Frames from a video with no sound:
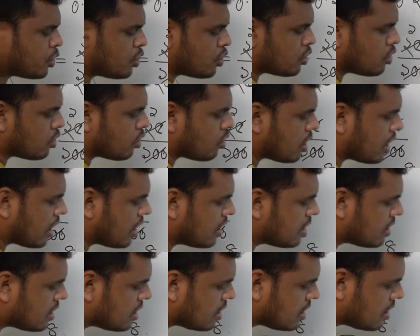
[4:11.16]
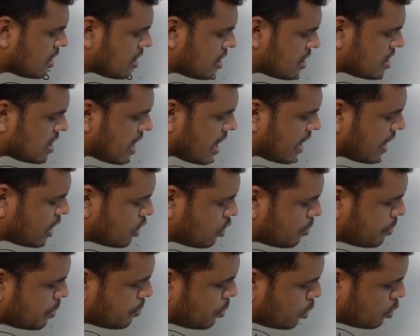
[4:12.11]
পরিণত করা চারকে
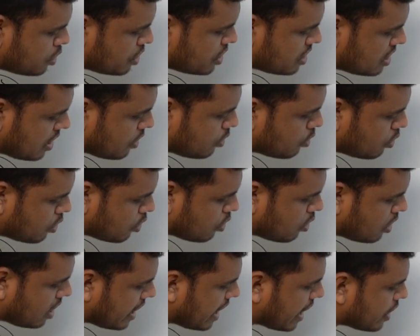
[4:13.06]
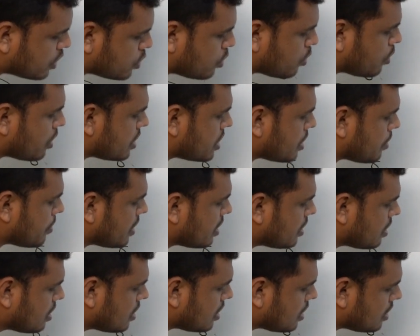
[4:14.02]
তুমি পঁচিশ দিয়ে গুণ করলে একশো হয়ে যাবে
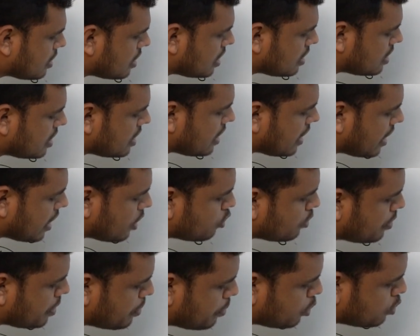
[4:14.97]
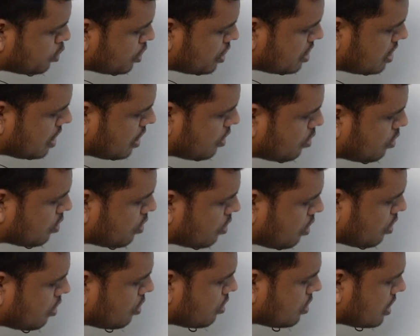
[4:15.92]
তাহলে তিনকেও তুমি পঁচিশ দিয়ে গুণ
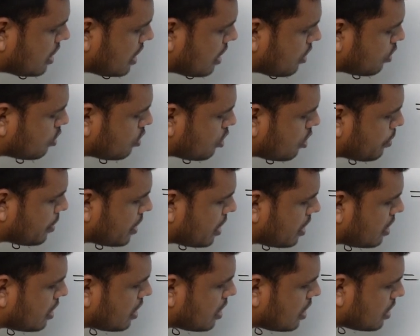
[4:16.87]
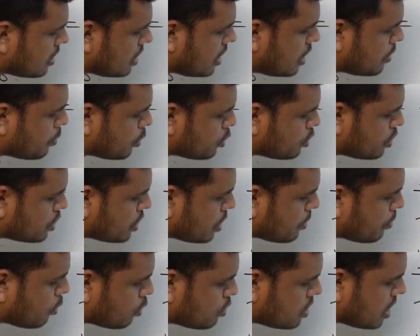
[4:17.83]
করো তাহলে কত হবে তিন
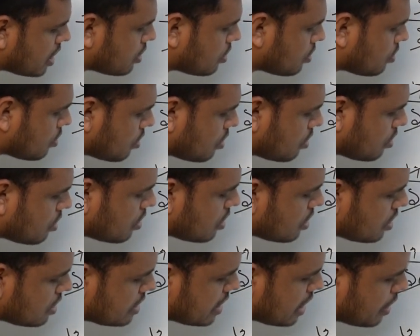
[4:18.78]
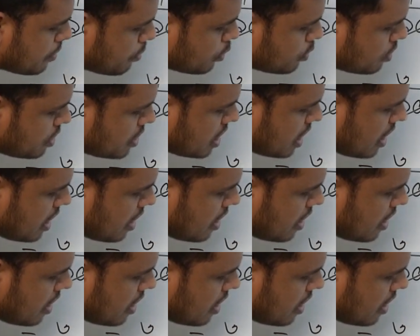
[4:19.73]
পঁচিশে পঁচাত্তর চার পঁচিশে